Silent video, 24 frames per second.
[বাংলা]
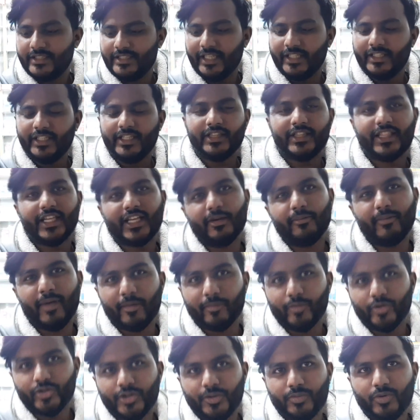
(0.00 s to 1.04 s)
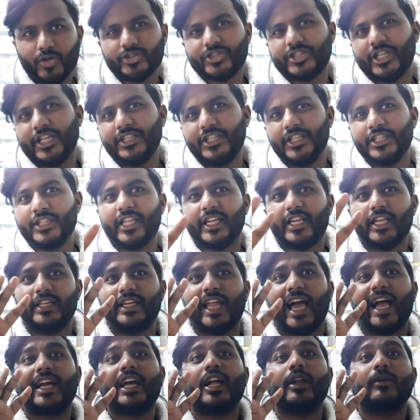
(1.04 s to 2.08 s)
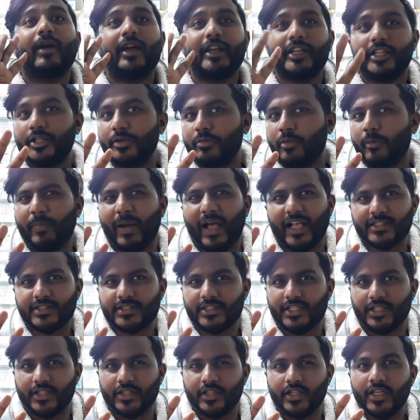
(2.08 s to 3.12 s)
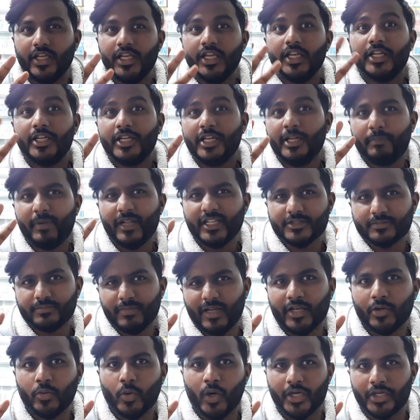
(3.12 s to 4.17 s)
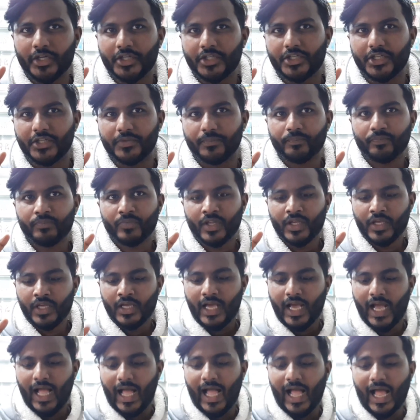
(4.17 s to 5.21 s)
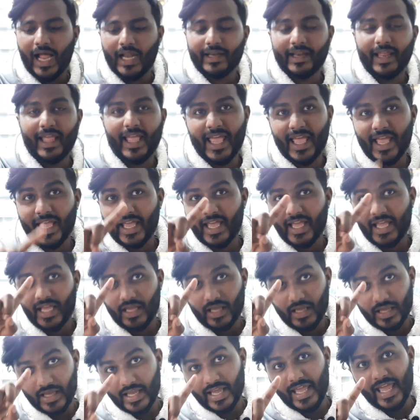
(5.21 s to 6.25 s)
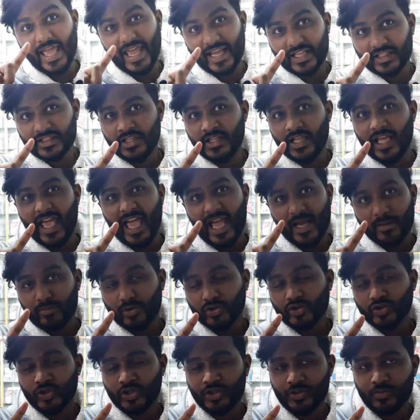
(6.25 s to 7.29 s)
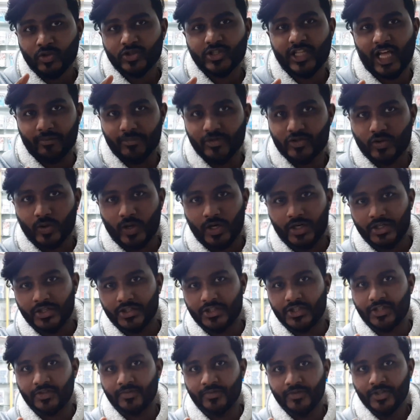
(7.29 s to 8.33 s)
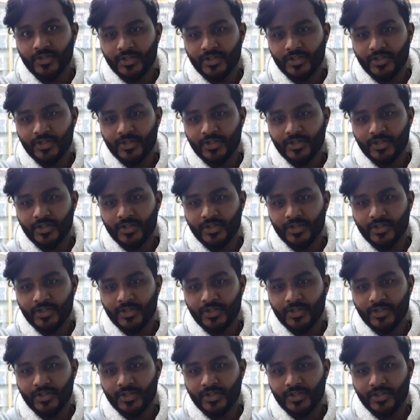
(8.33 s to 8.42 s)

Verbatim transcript: যেদিন থেকে মেমো দিব সেই দিন থেকে ঢাকার বাইরে দিব পাঁচ দিন রিপ্লেসমেন্ট আচ্ছা, ওয়ারেন্টি আর একদিন এক বছর দিব সার্ভিস ওয়ারেন্টি